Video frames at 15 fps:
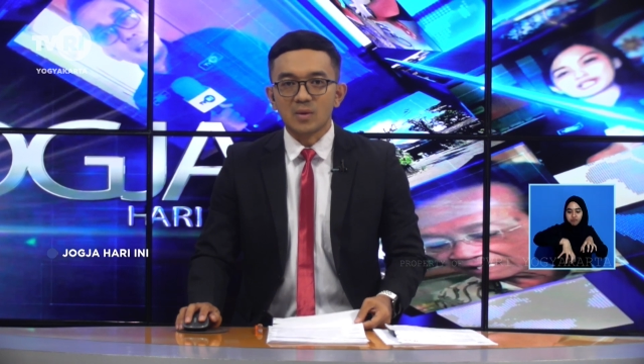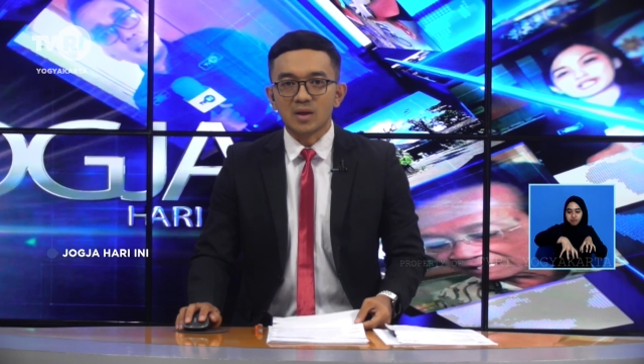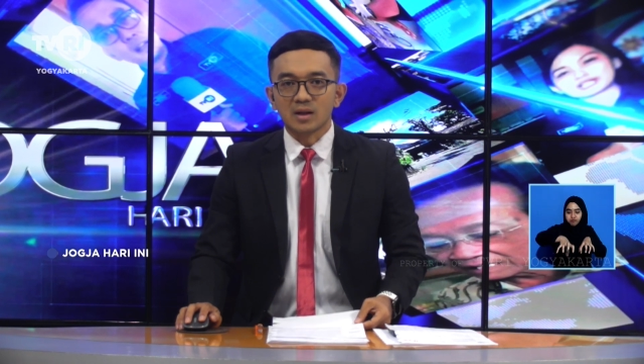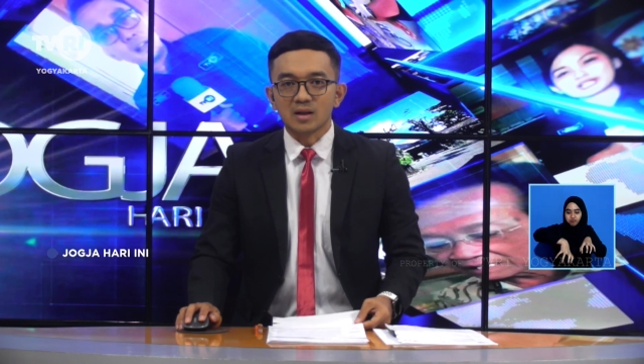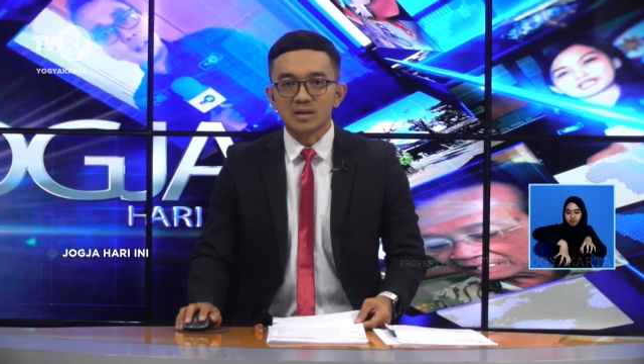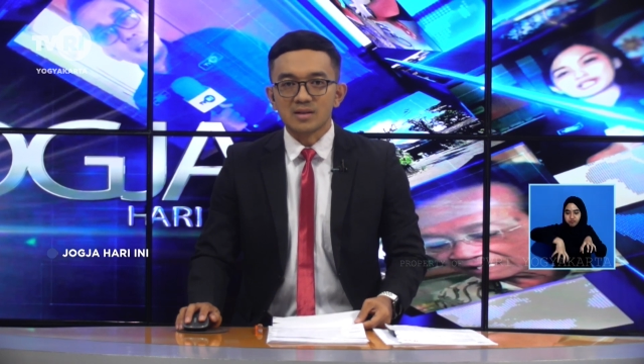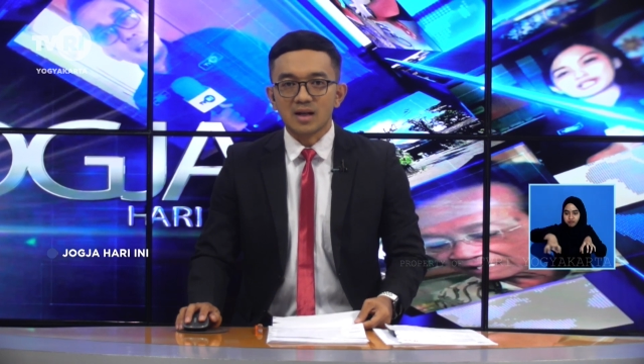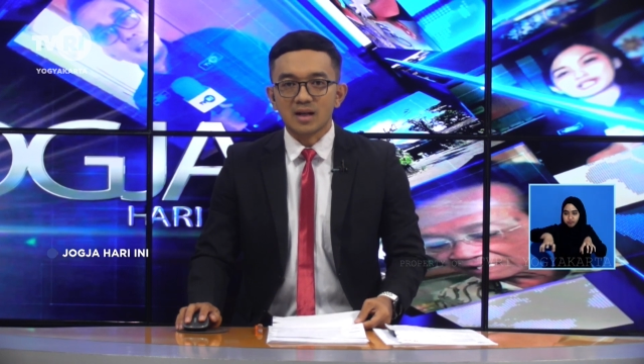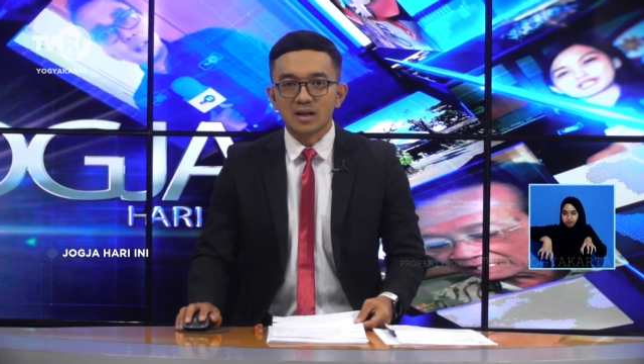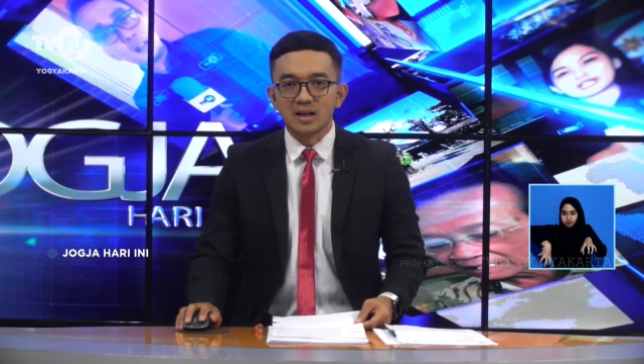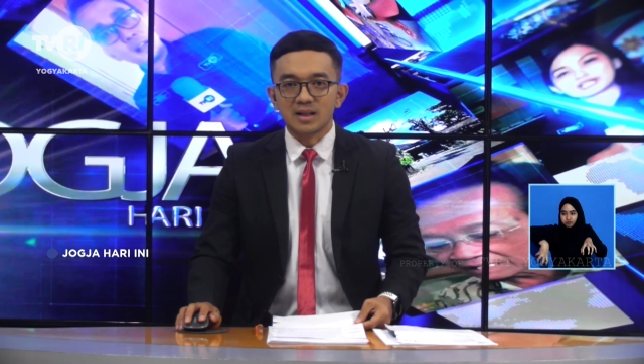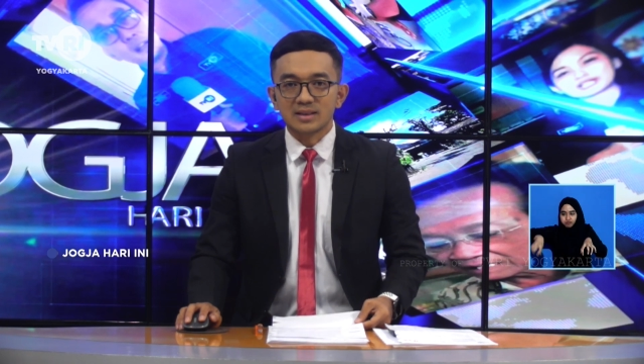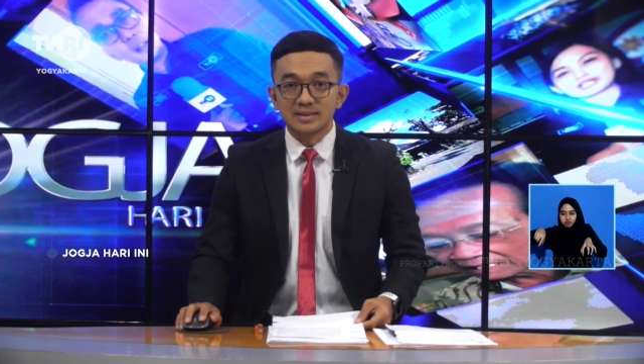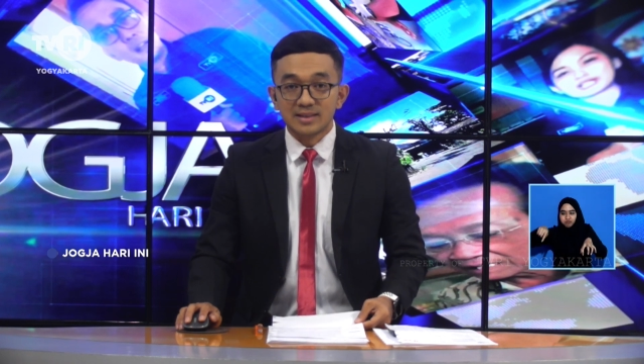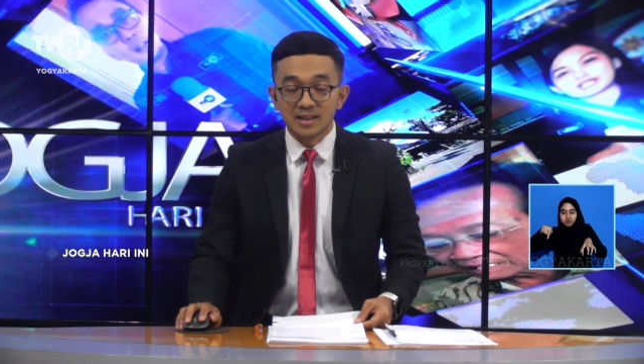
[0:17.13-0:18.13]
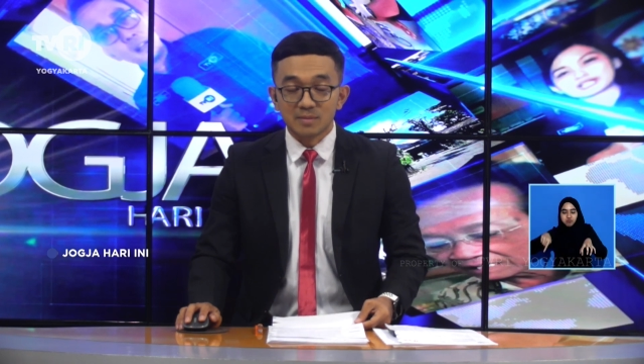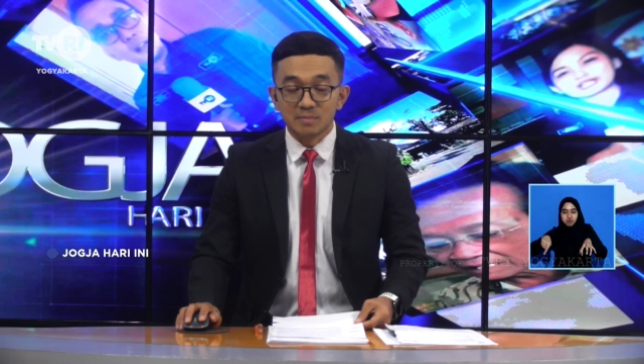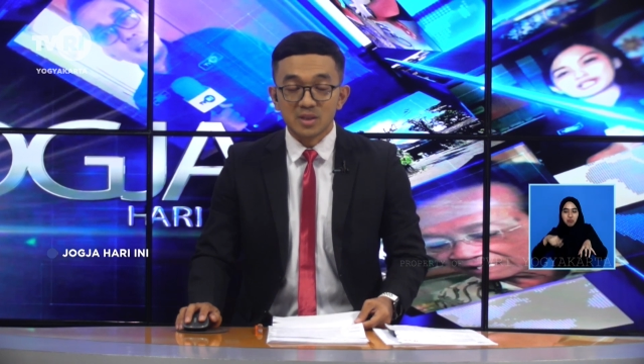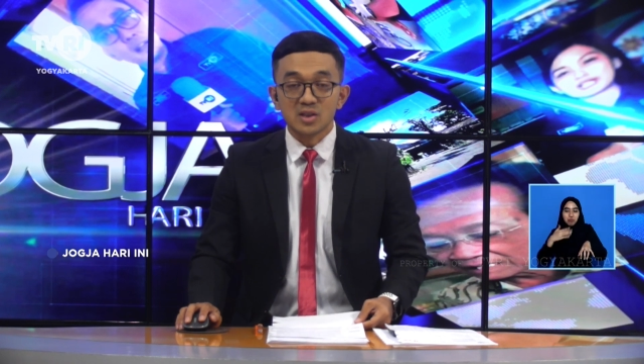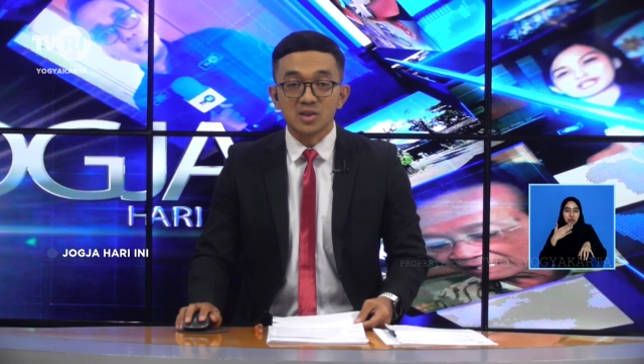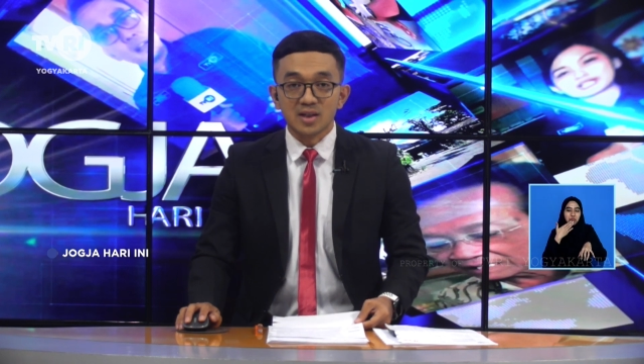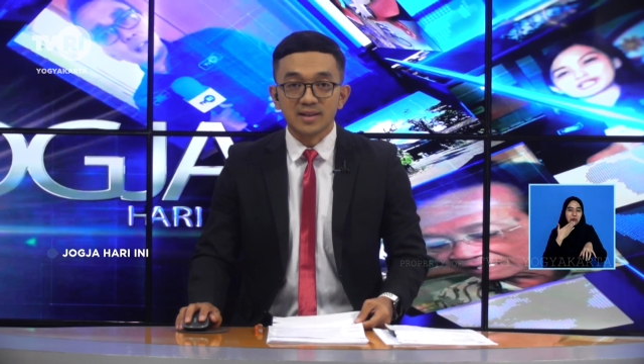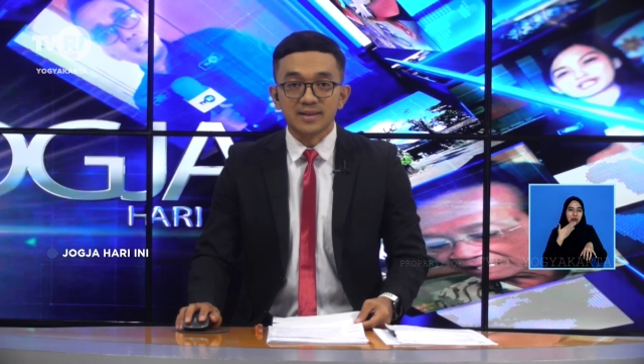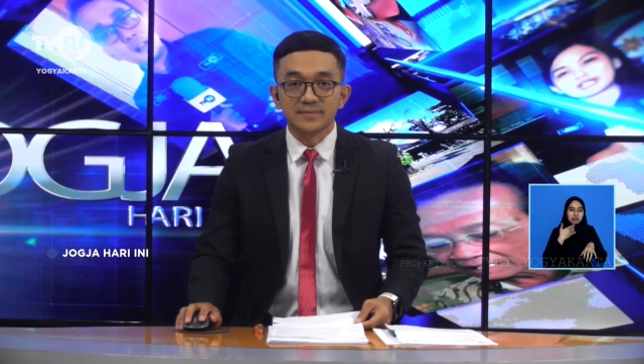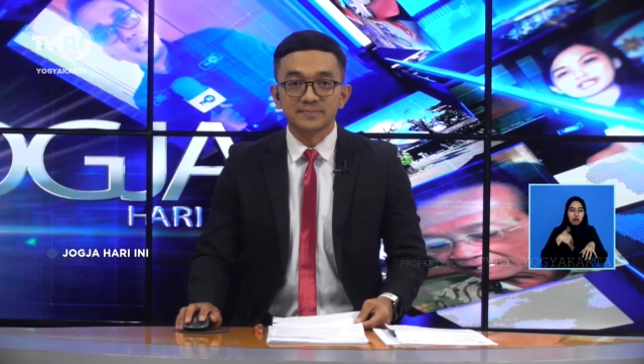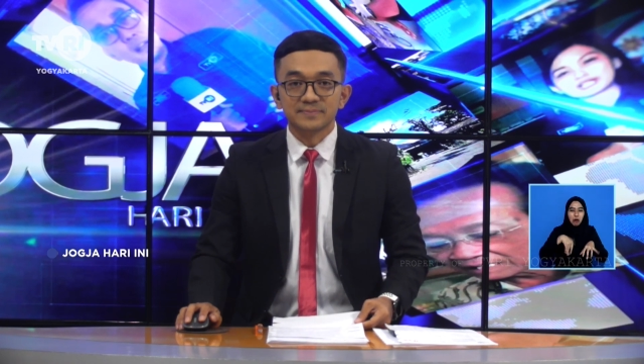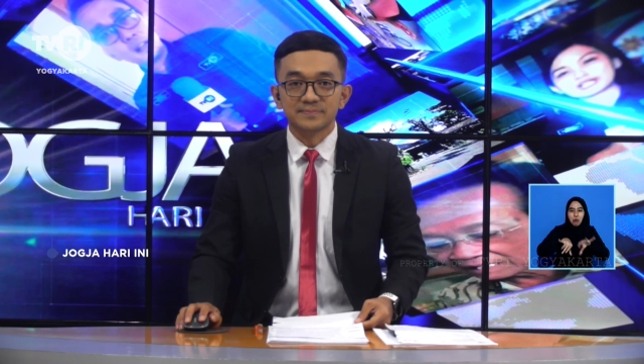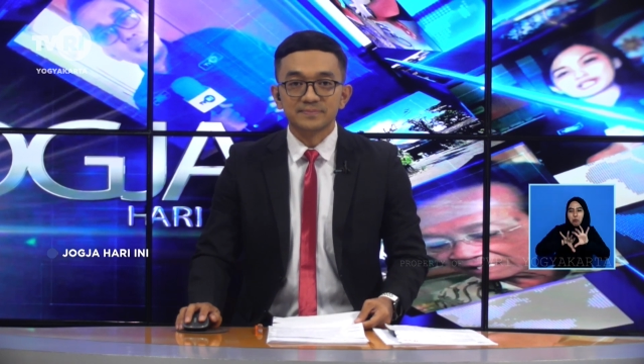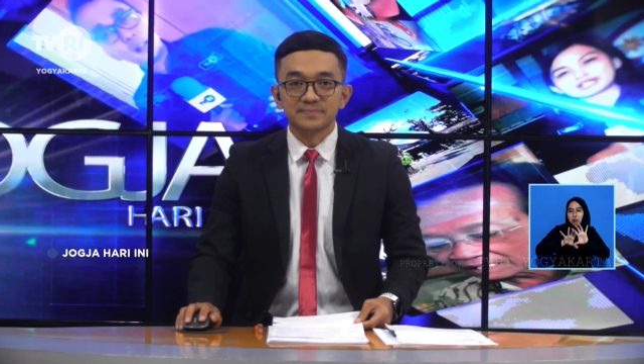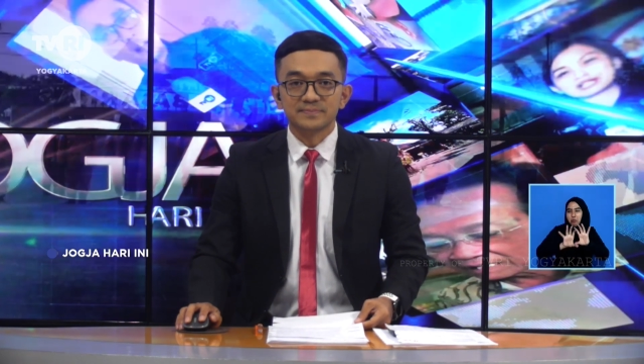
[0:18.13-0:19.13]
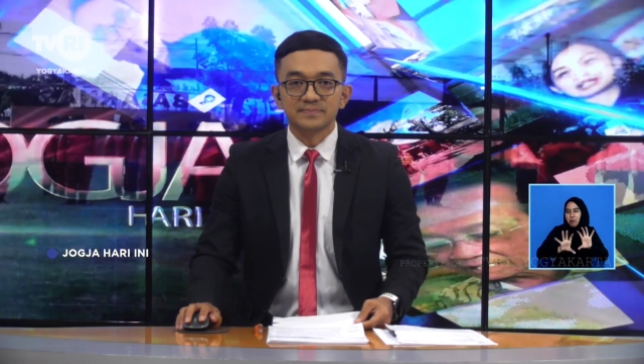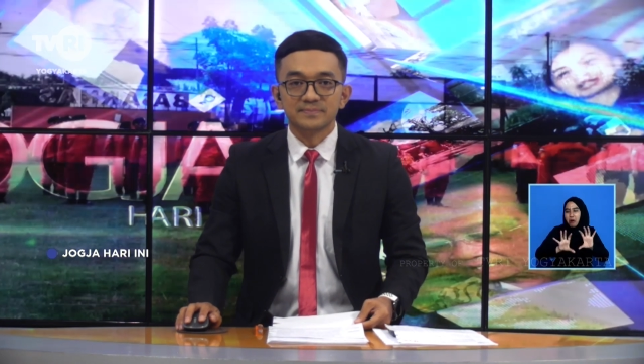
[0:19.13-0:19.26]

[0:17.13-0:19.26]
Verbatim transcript: rawan kecelakaan dan bencana